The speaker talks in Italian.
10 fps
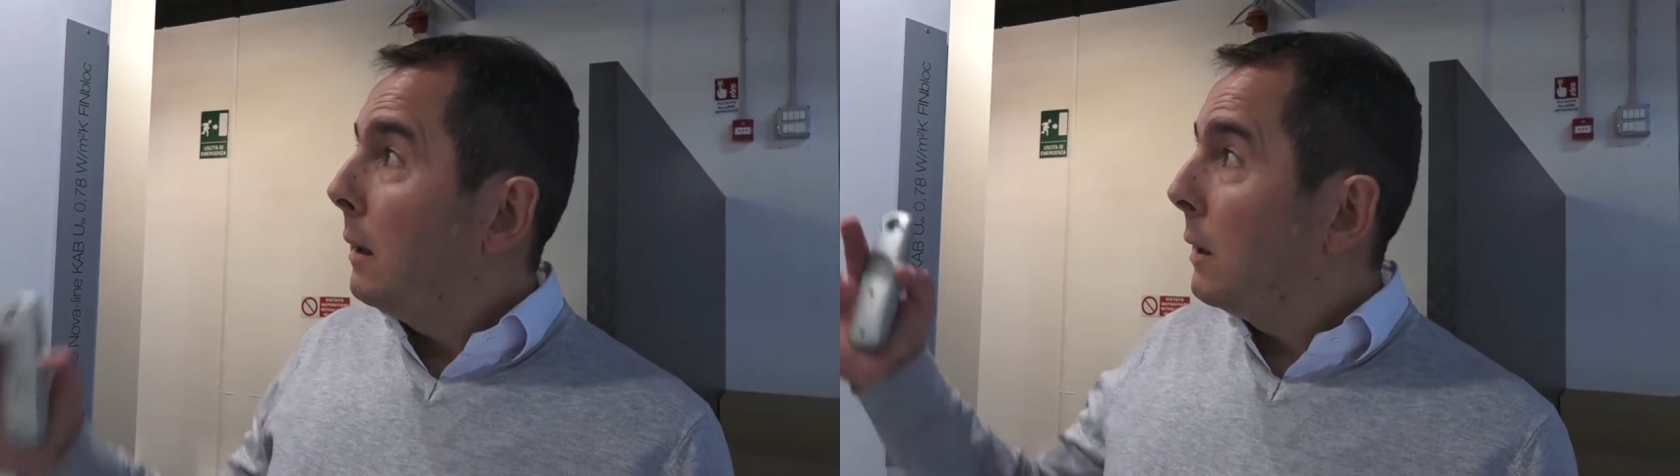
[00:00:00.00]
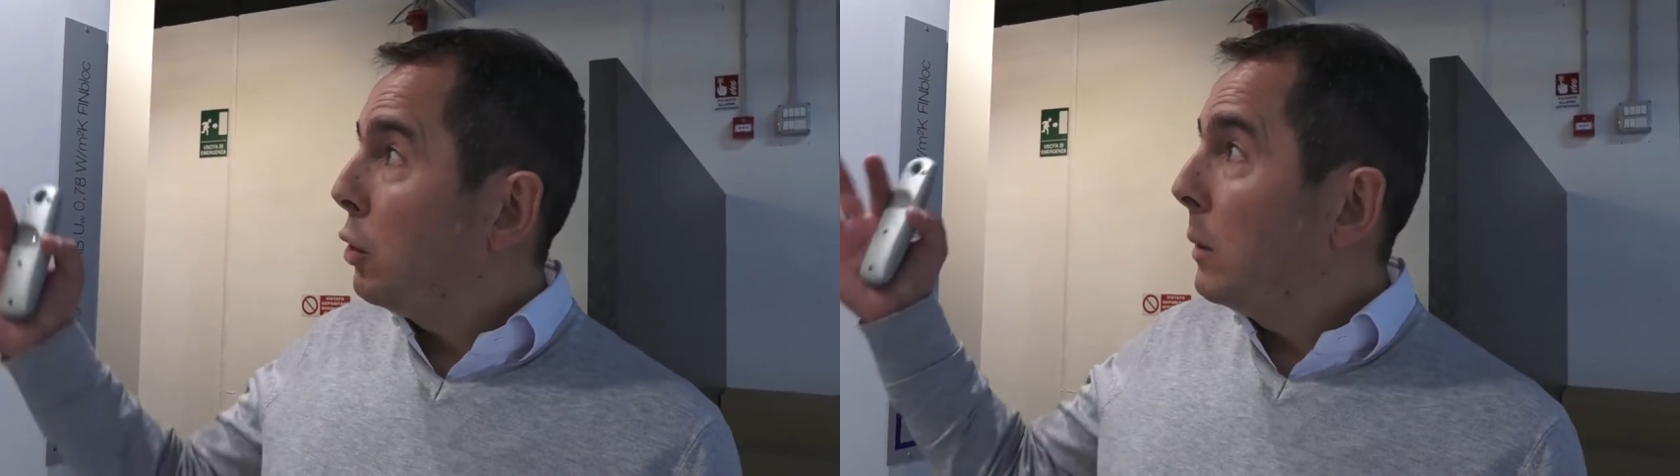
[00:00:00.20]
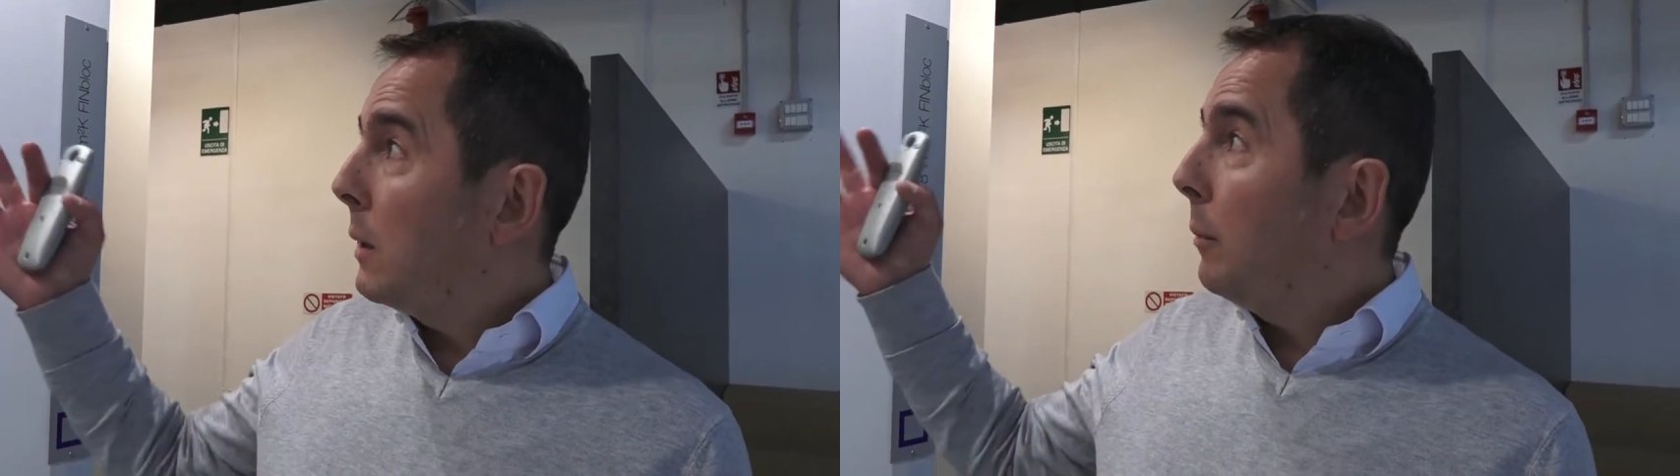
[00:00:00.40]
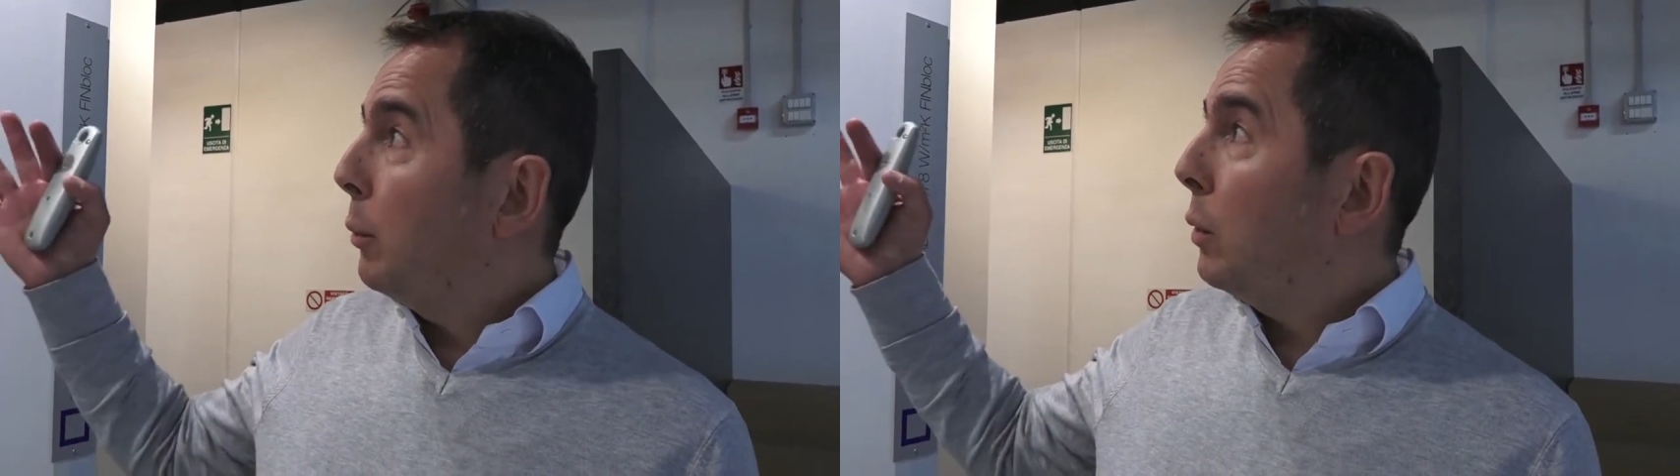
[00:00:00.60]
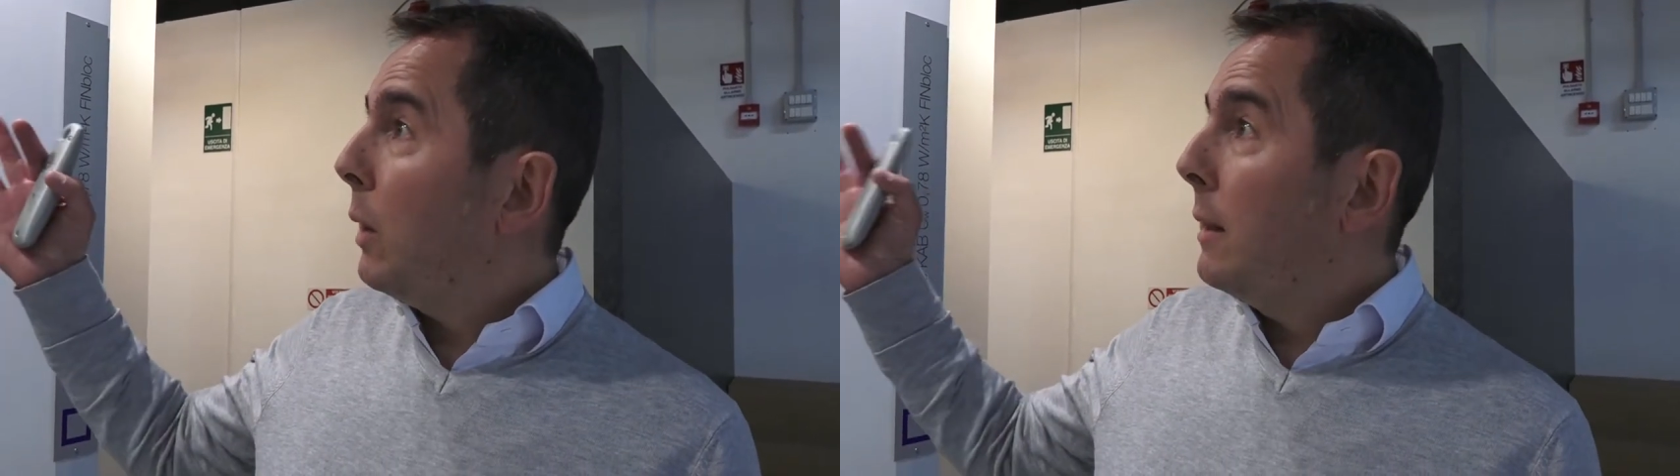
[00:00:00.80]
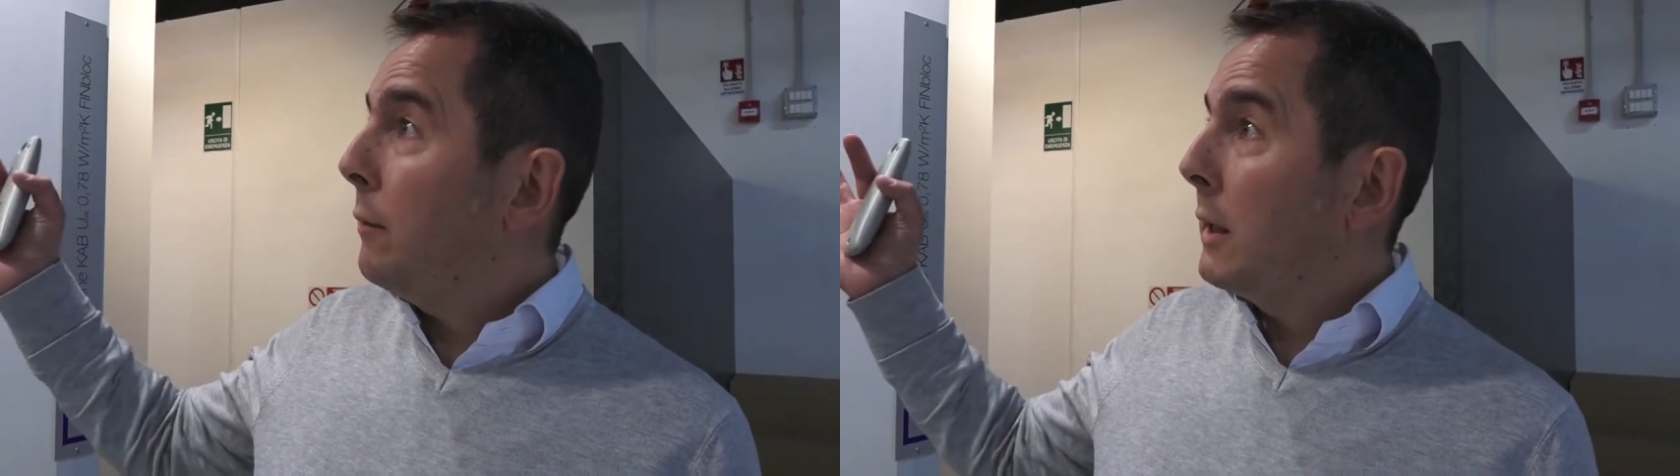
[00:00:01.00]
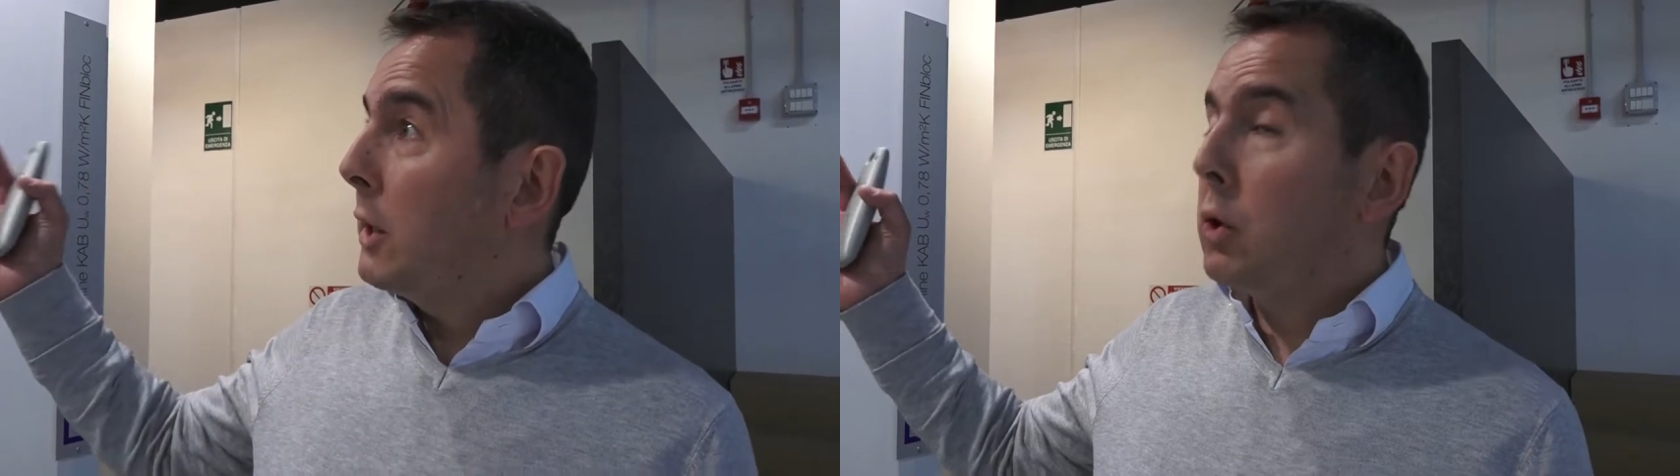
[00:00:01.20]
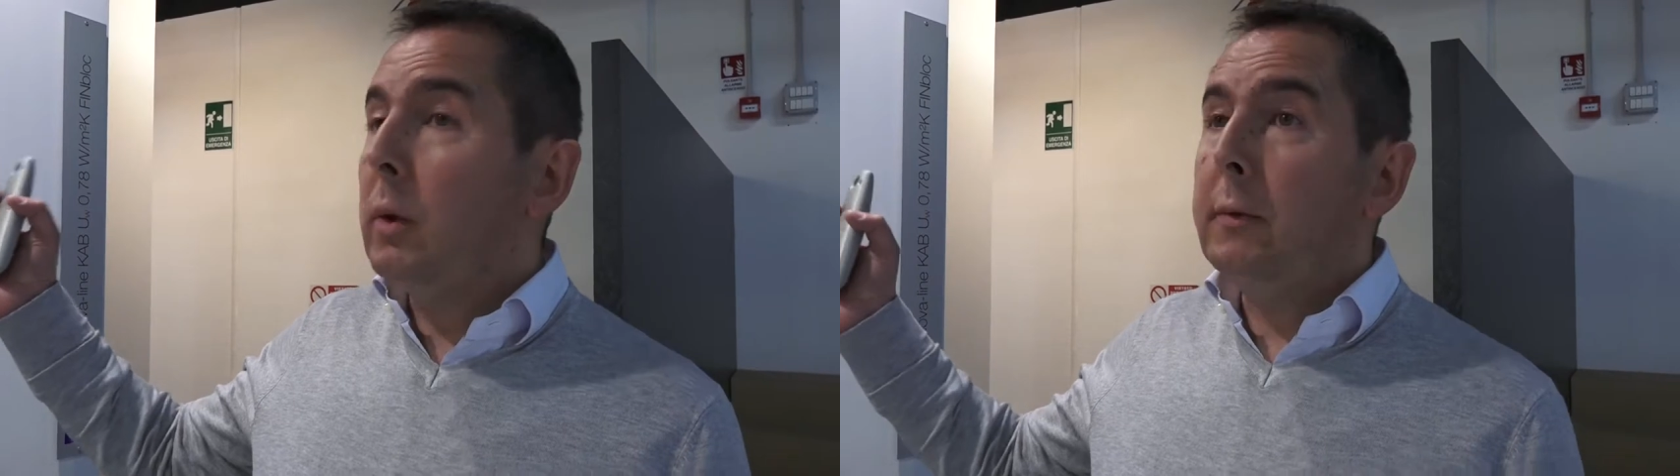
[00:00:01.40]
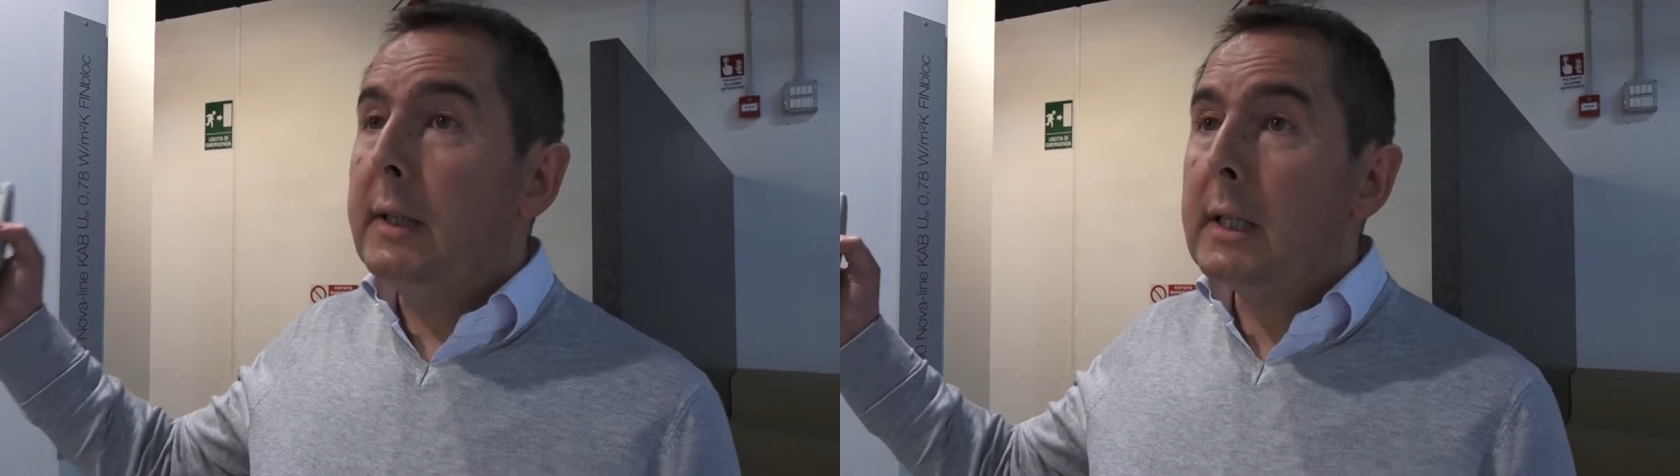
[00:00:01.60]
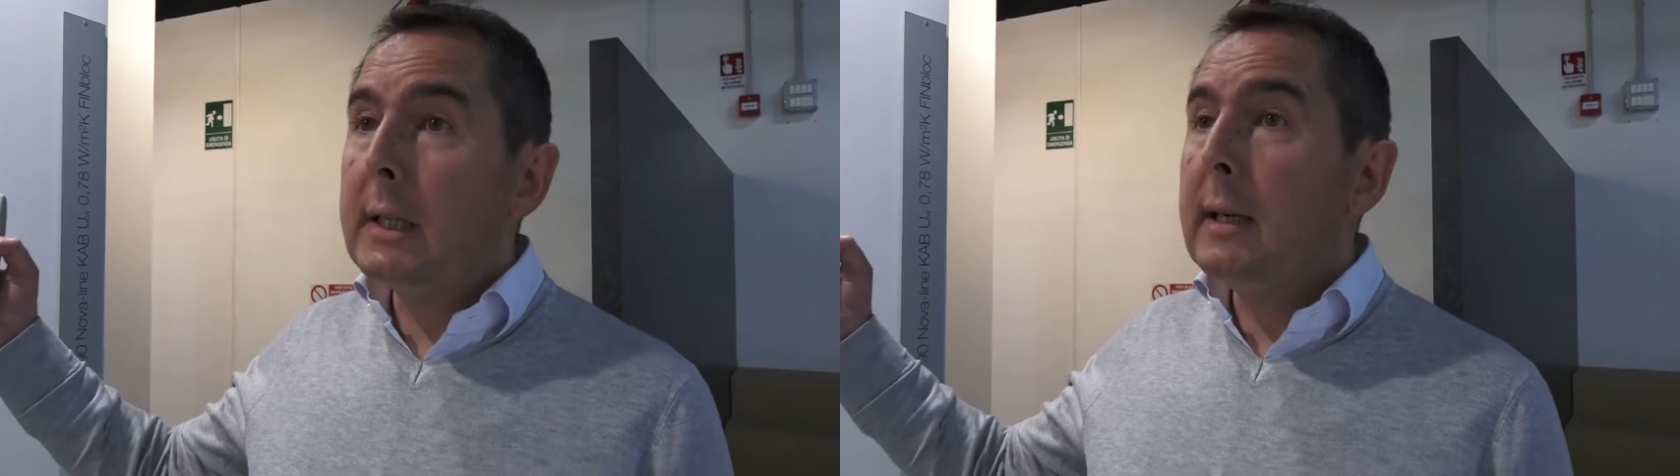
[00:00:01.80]
La soluzione appunto è il frangisole
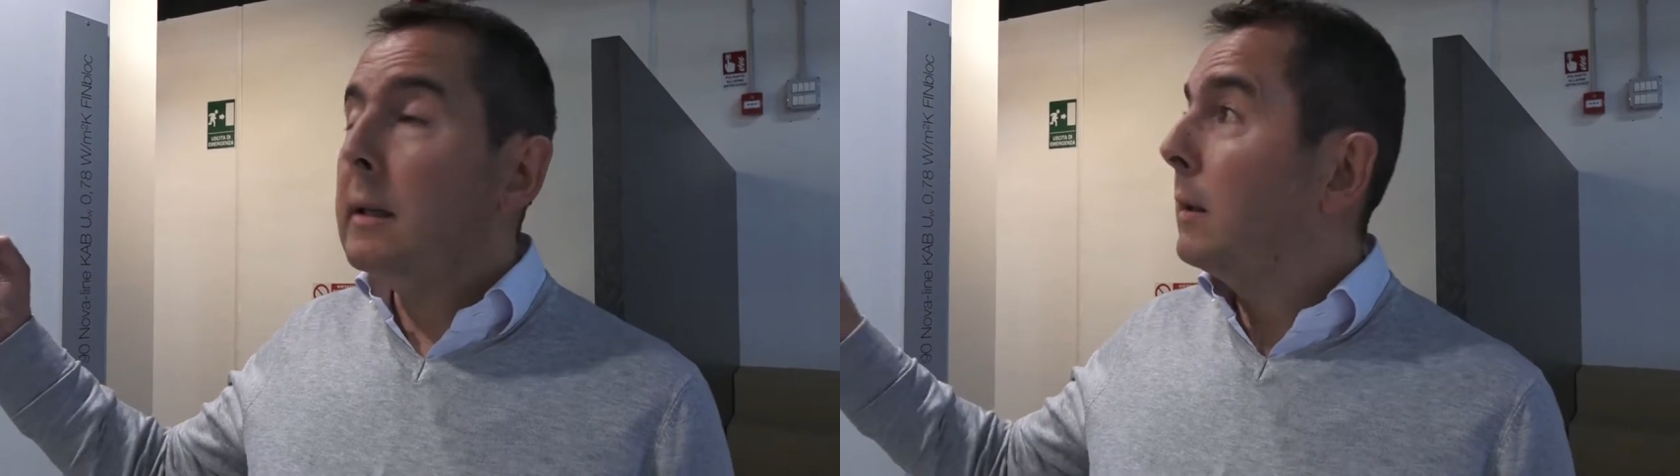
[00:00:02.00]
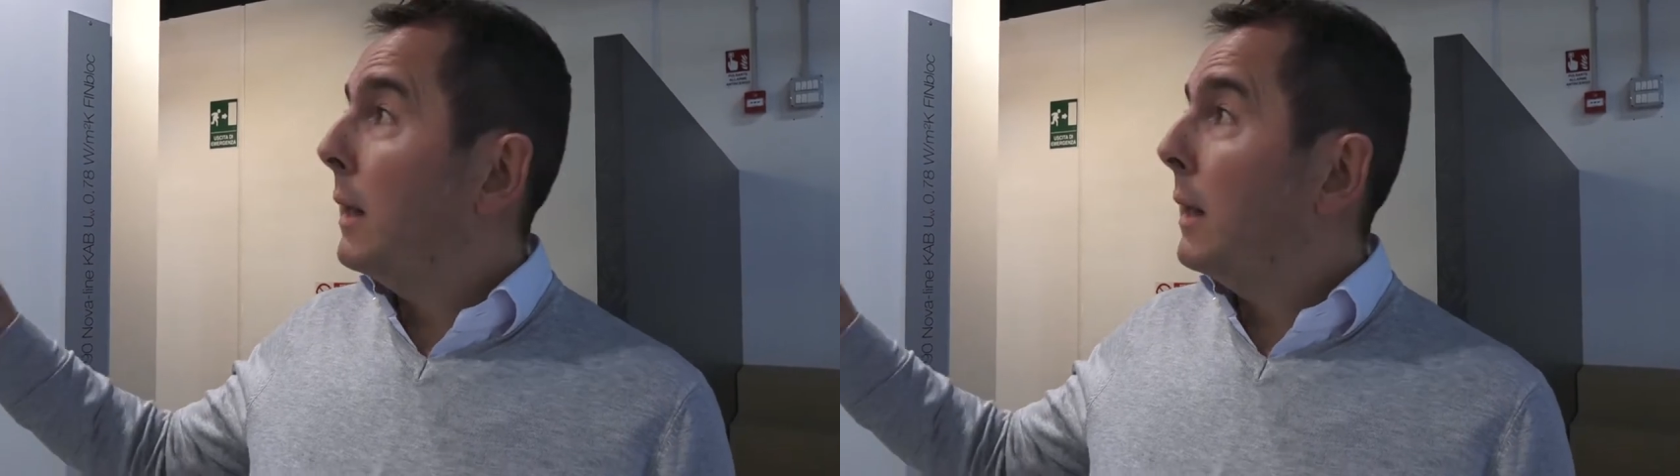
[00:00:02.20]
Finstral